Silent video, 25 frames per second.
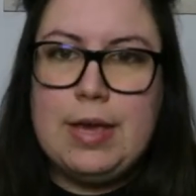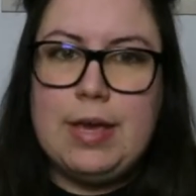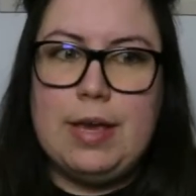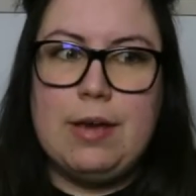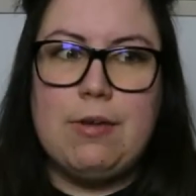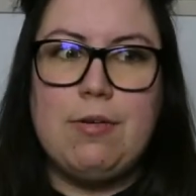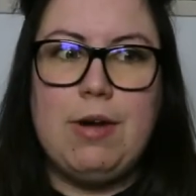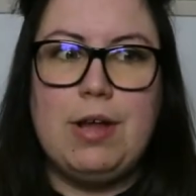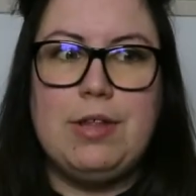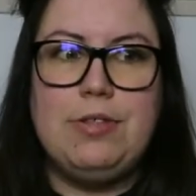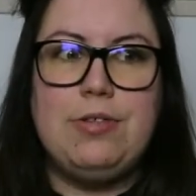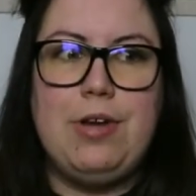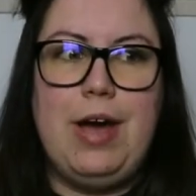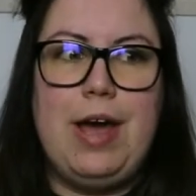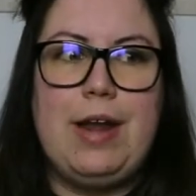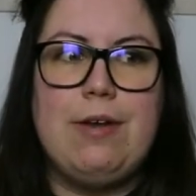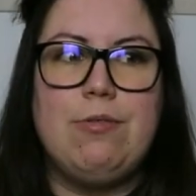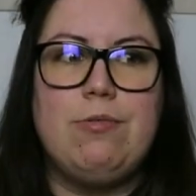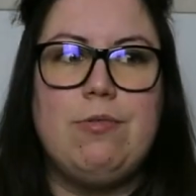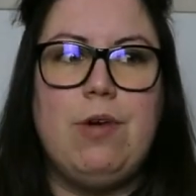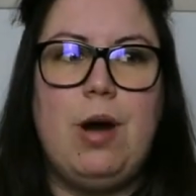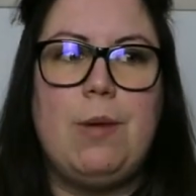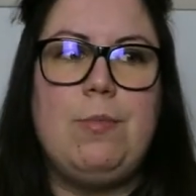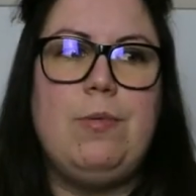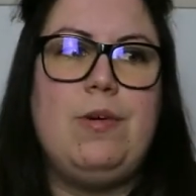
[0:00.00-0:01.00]
in quanto era
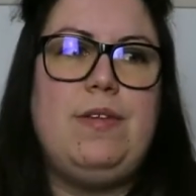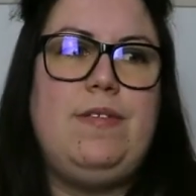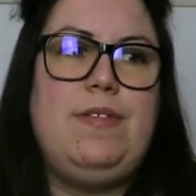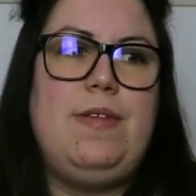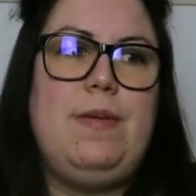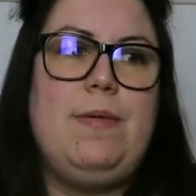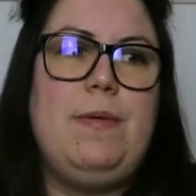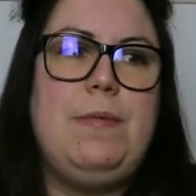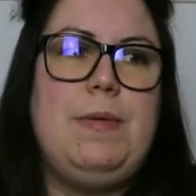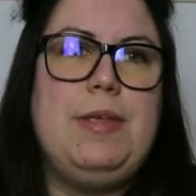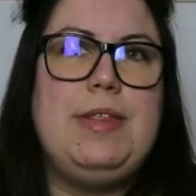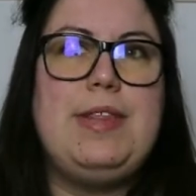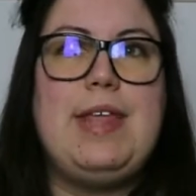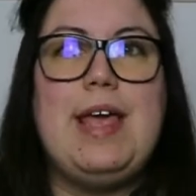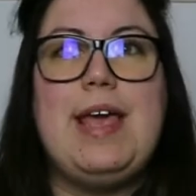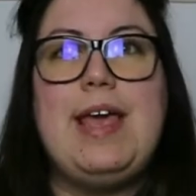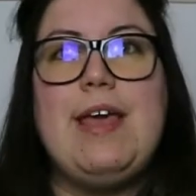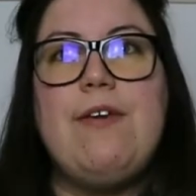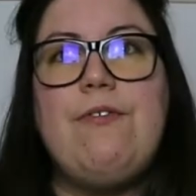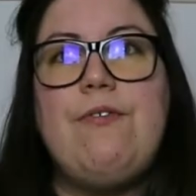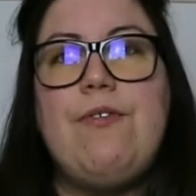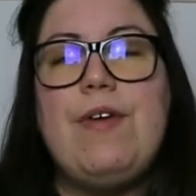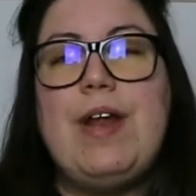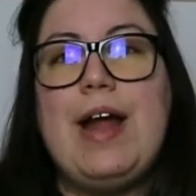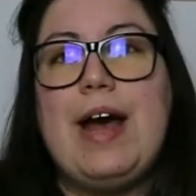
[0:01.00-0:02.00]
un uomo estremamente
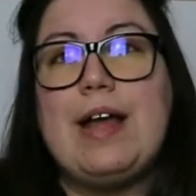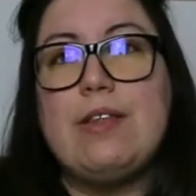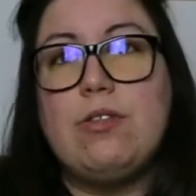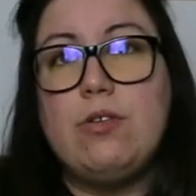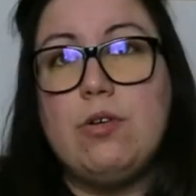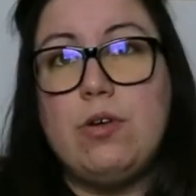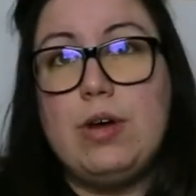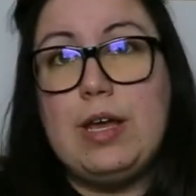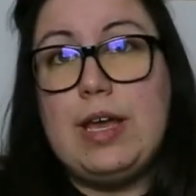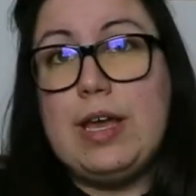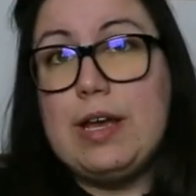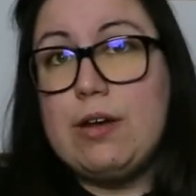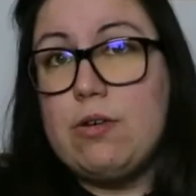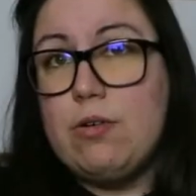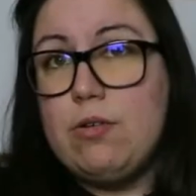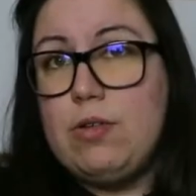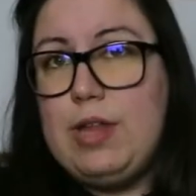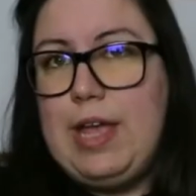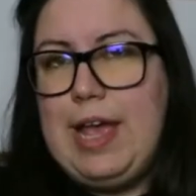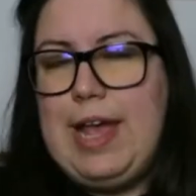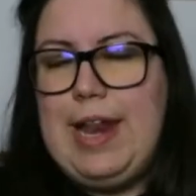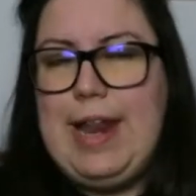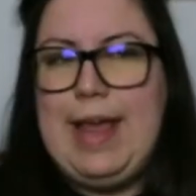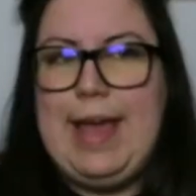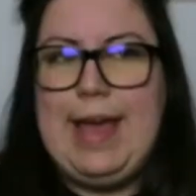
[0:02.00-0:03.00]
efferato e
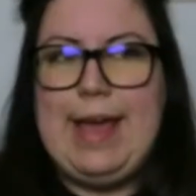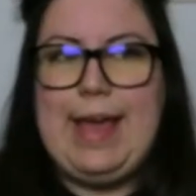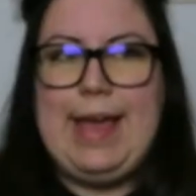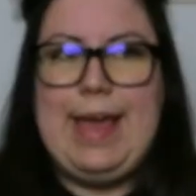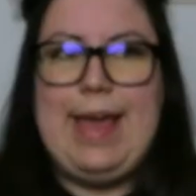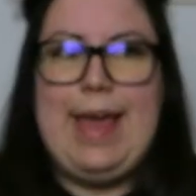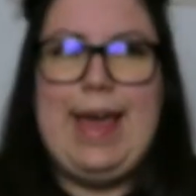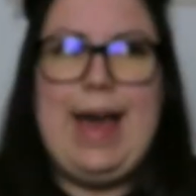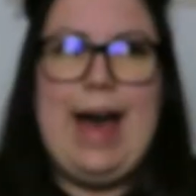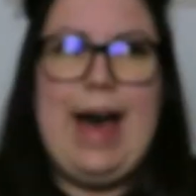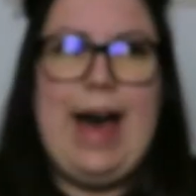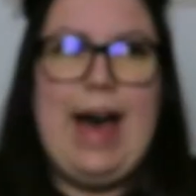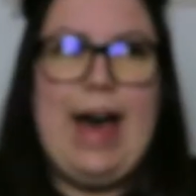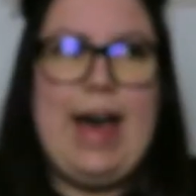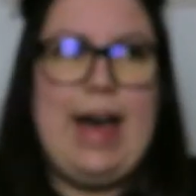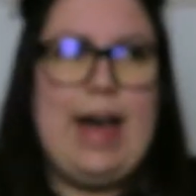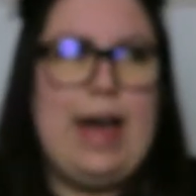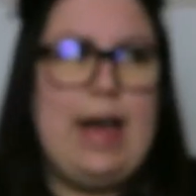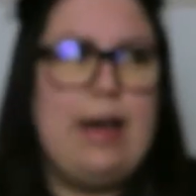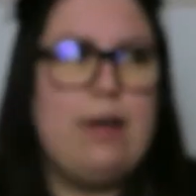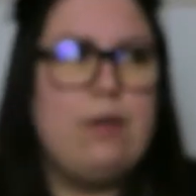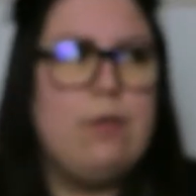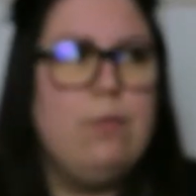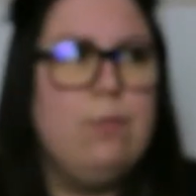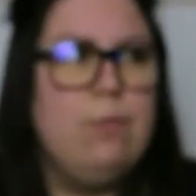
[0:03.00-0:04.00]
crudele che
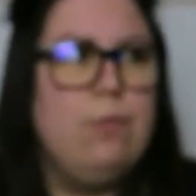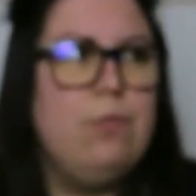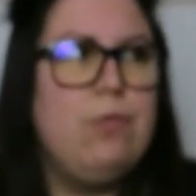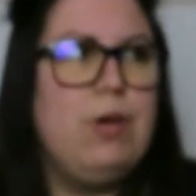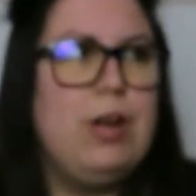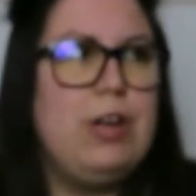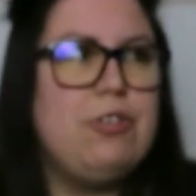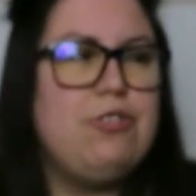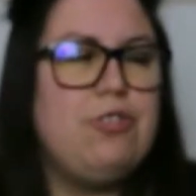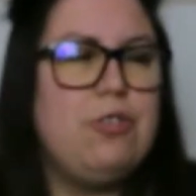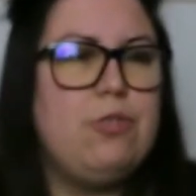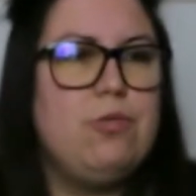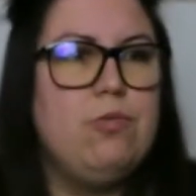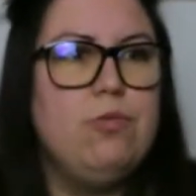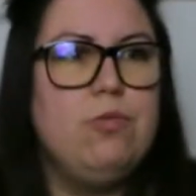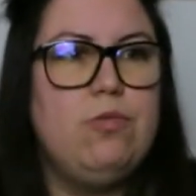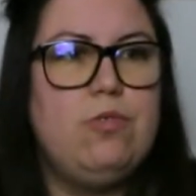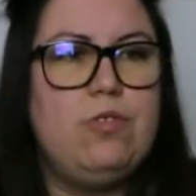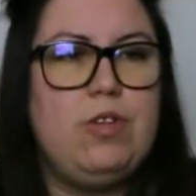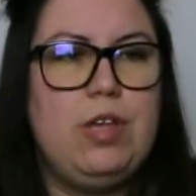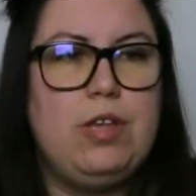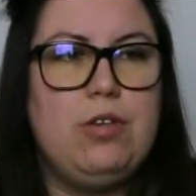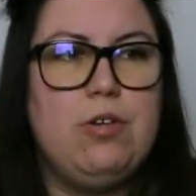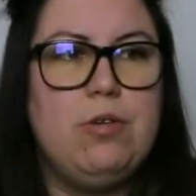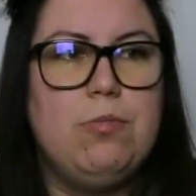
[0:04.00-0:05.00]
ha comunque lasciato un
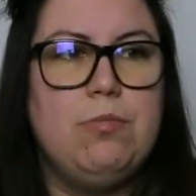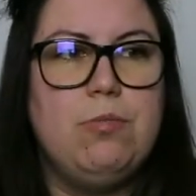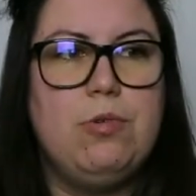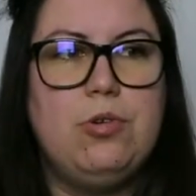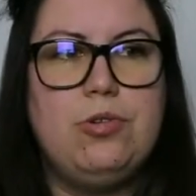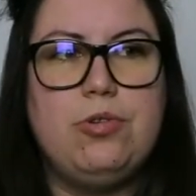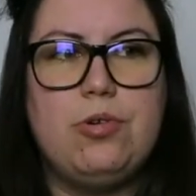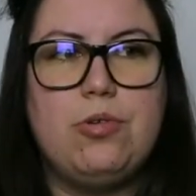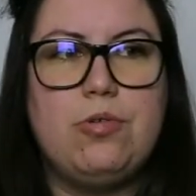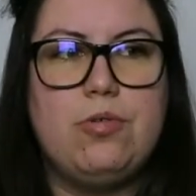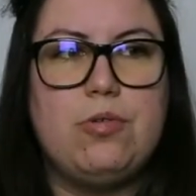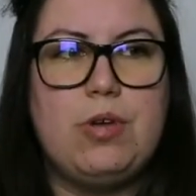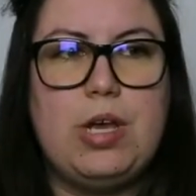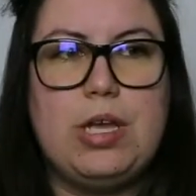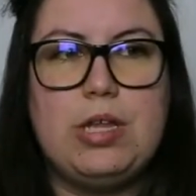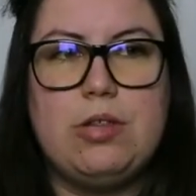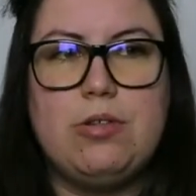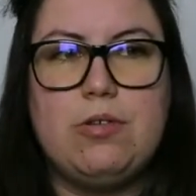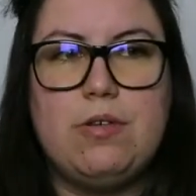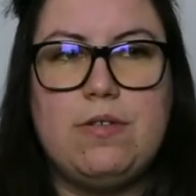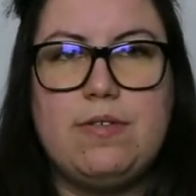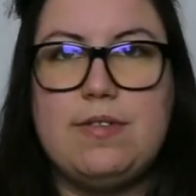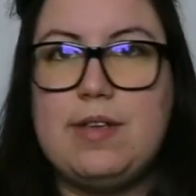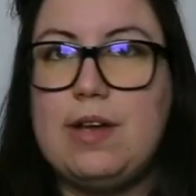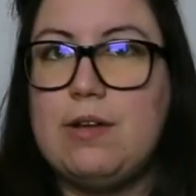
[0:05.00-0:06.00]
segno molto
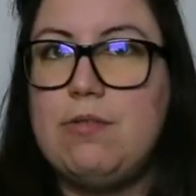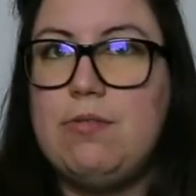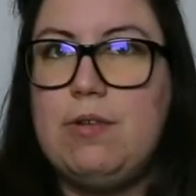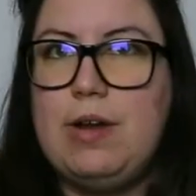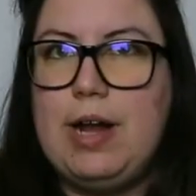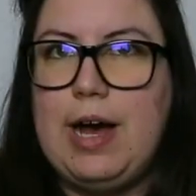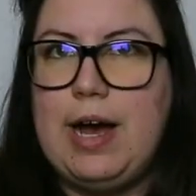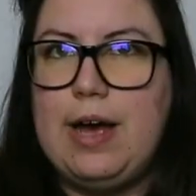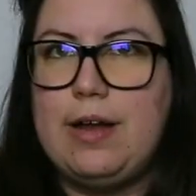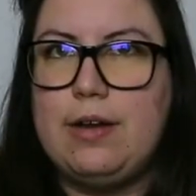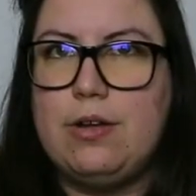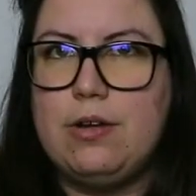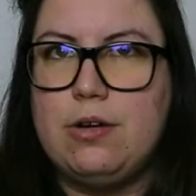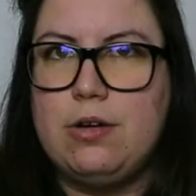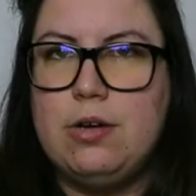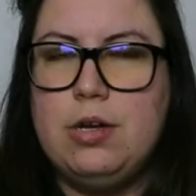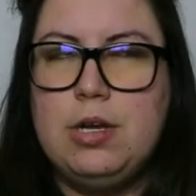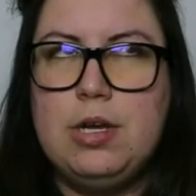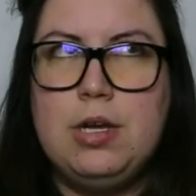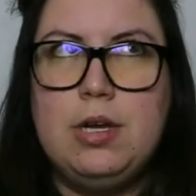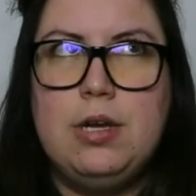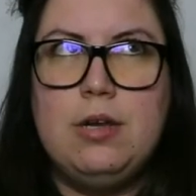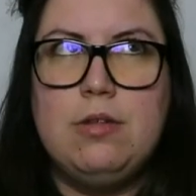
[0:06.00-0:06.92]
cruento e sanguinario